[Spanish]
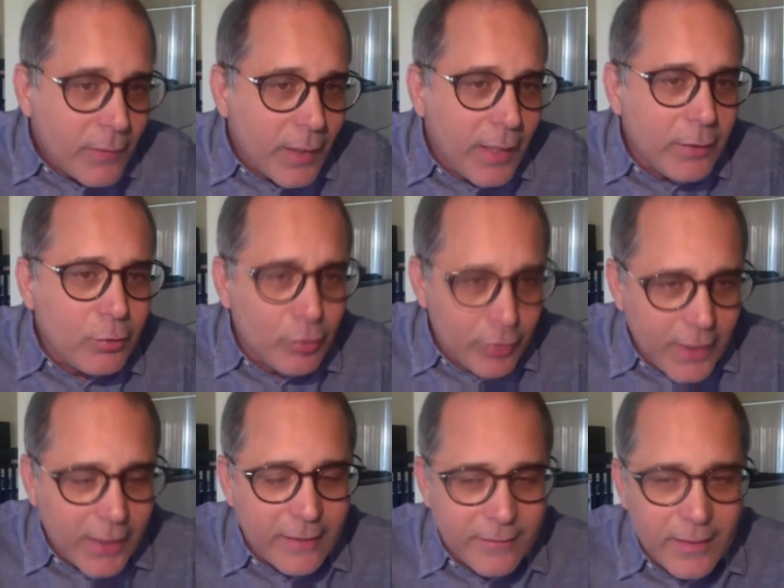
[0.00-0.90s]
esto
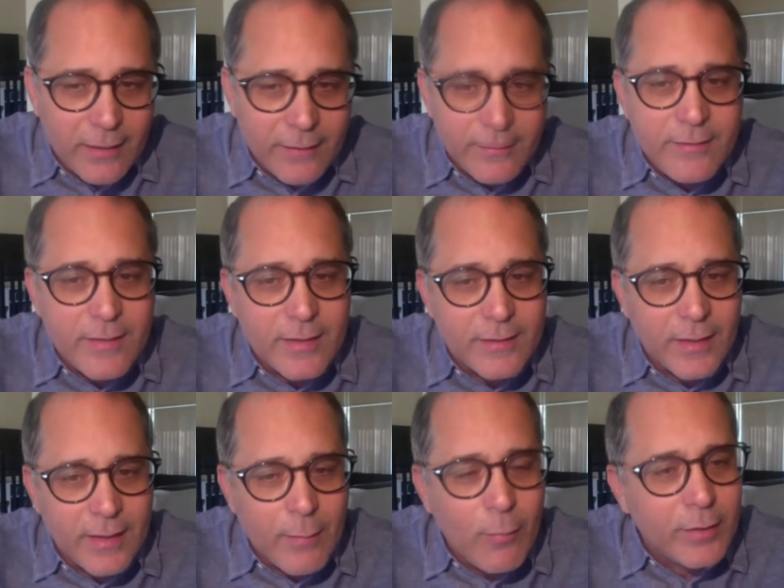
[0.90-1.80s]
tiene que ser así si
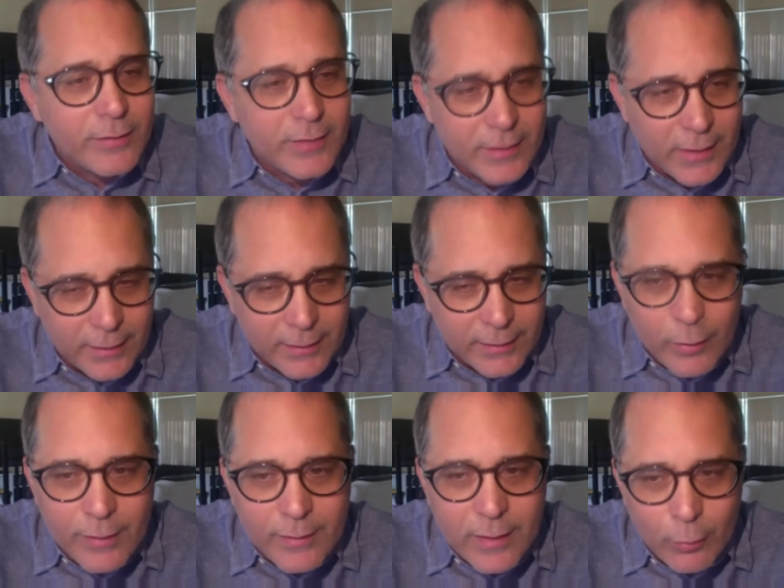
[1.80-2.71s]
entendemos que se trata de
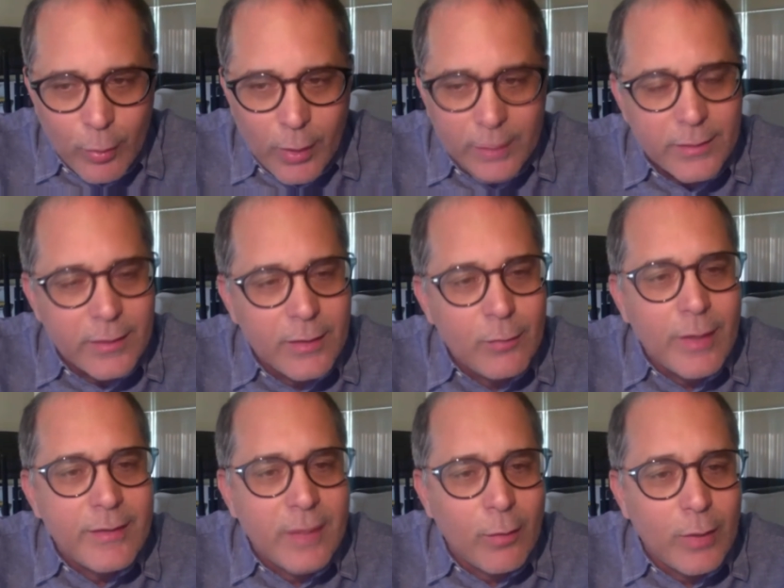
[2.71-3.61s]
una dictadura, de una
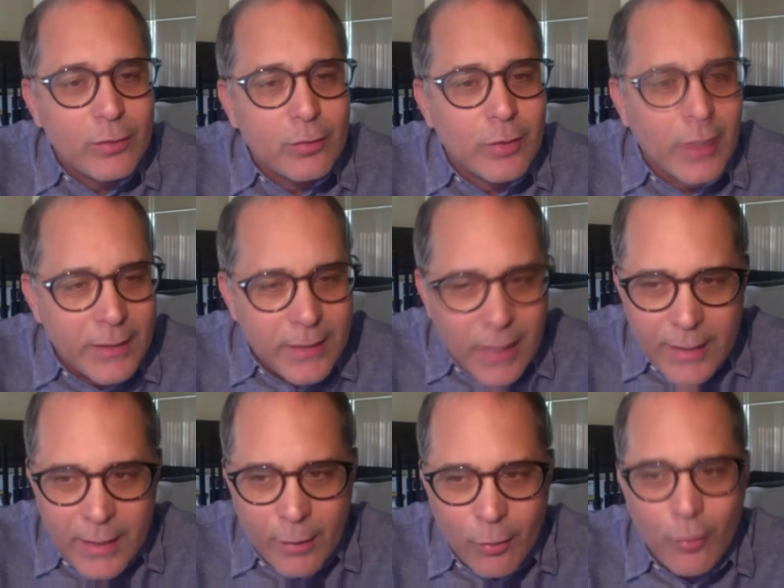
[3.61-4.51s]
dictadura
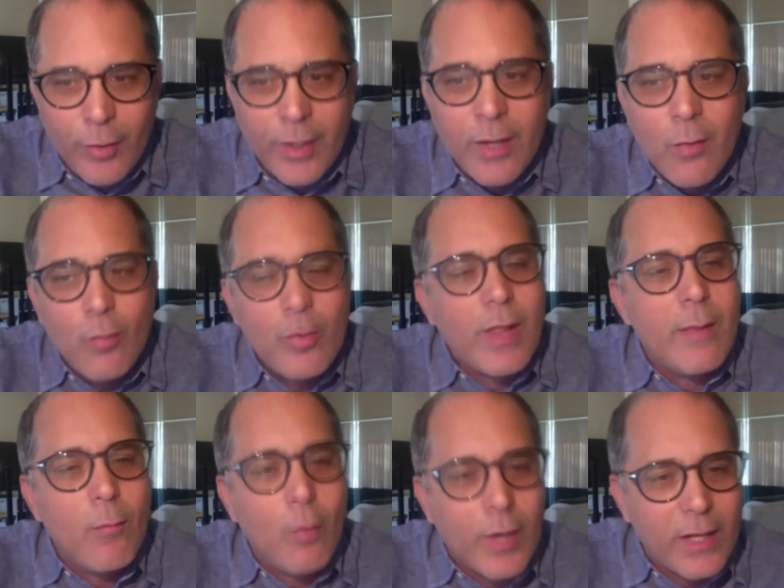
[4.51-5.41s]
totalitaria, no de una
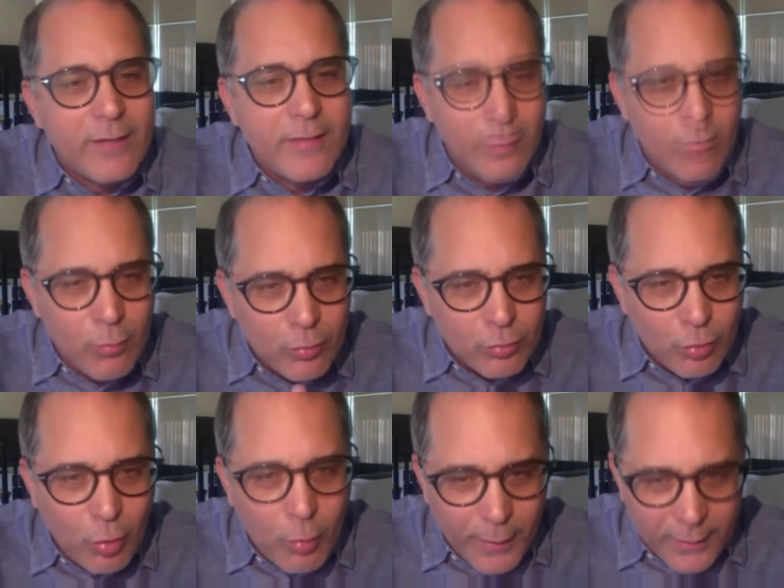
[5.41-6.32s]
democracia de un
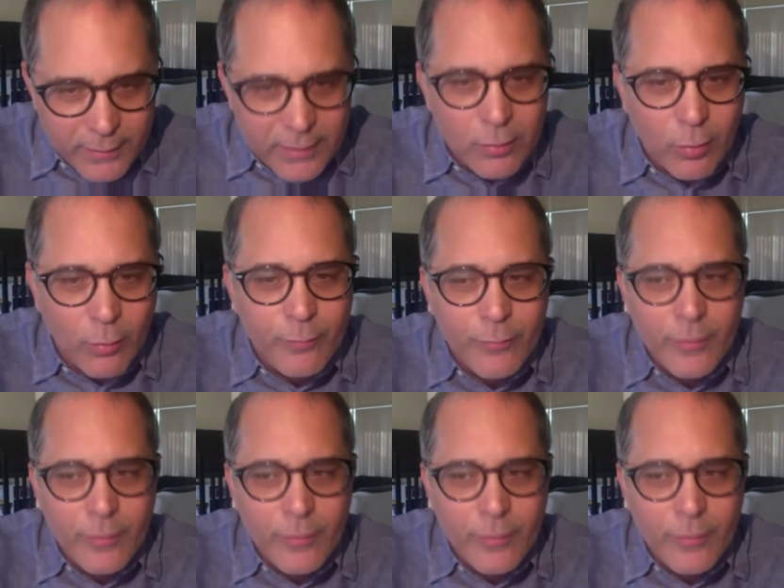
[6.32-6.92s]
solo partido